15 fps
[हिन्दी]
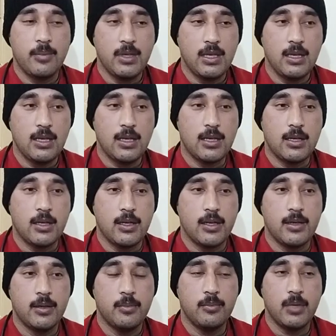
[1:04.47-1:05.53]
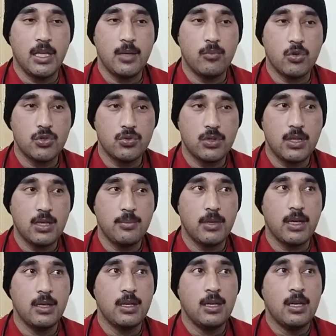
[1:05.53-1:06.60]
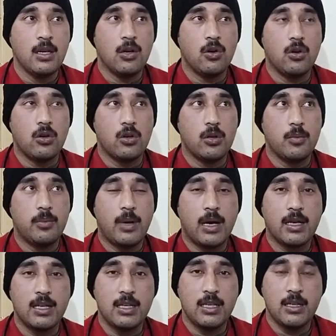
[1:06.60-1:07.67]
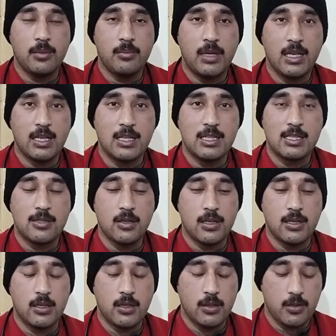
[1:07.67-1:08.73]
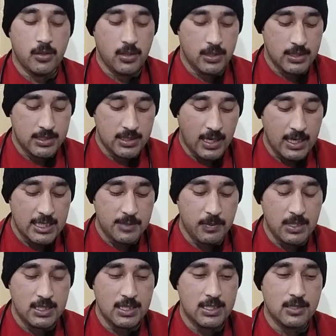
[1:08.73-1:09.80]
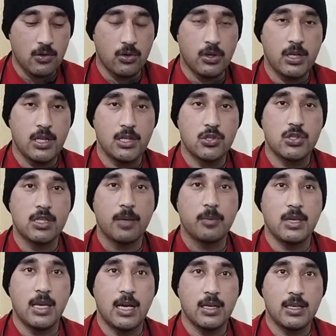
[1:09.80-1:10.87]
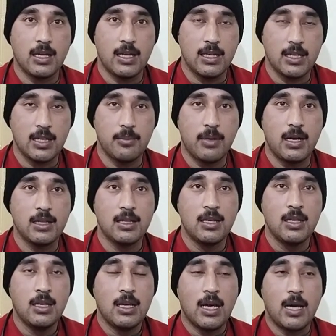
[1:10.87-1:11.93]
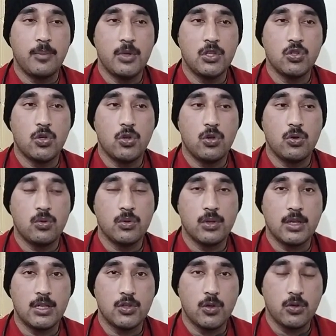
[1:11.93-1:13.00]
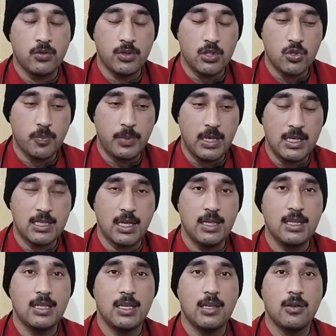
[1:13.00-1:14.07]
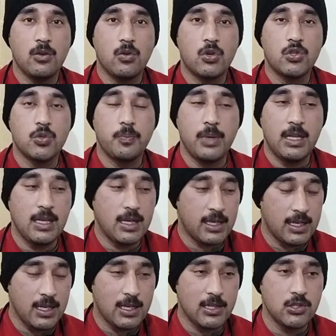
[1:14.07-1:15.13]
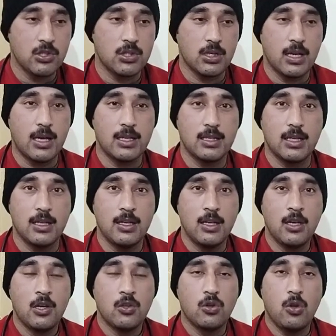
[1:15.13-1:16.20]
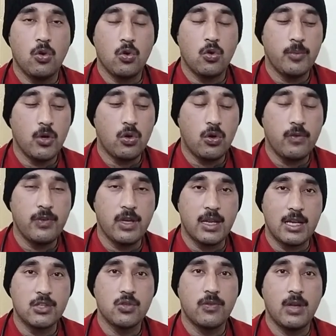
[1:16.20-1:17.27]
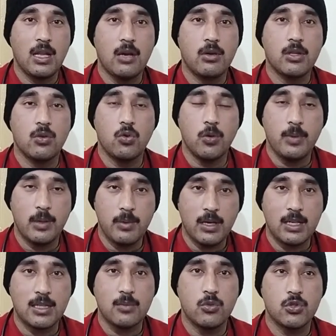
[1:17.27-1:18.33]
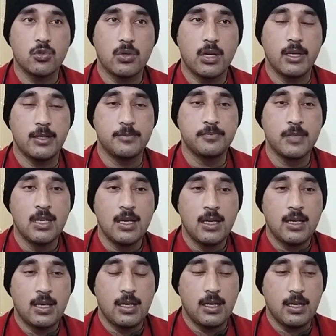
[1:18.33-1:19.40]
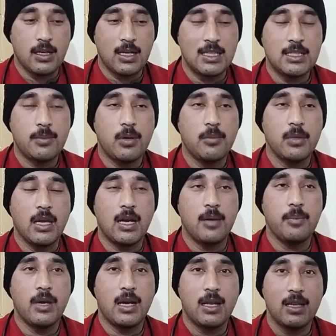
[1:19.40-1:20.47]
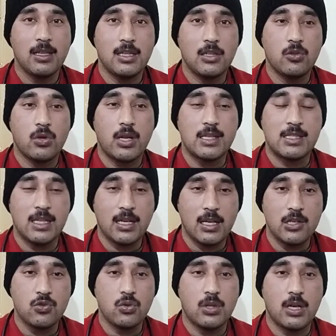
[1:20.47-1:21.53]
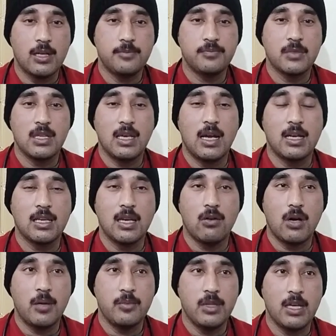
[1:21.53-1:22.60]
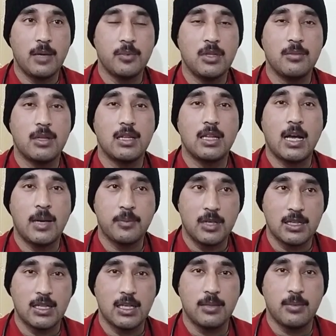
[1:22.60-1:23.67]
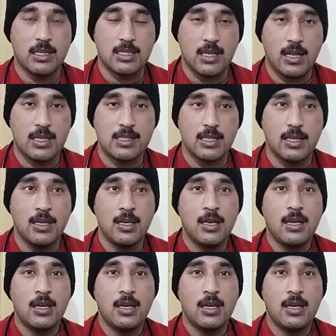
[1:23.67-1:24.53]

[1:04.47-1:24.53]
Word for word: अभी आ, मेरी मौजूदगी में और बाकी मेडिकल चाइल्ड स्पेशलिस्ट और डीएचओ साहब के यहाँ के आने के बाद अभी जो उनका जो उनकी जो परेशानी थी और जो पेनिक अटैक का जो शिकार थे तो लोगों में खौफ हराज जो फैला हुआ था वो भी अभी ख़त्म हो चुका है आ, कल जब हम यहाँ पे आ रहे थे तो रास्ते का इशू था यहाँ के आवाम ने अपनी मदद आपके तहत माशाल्लाह से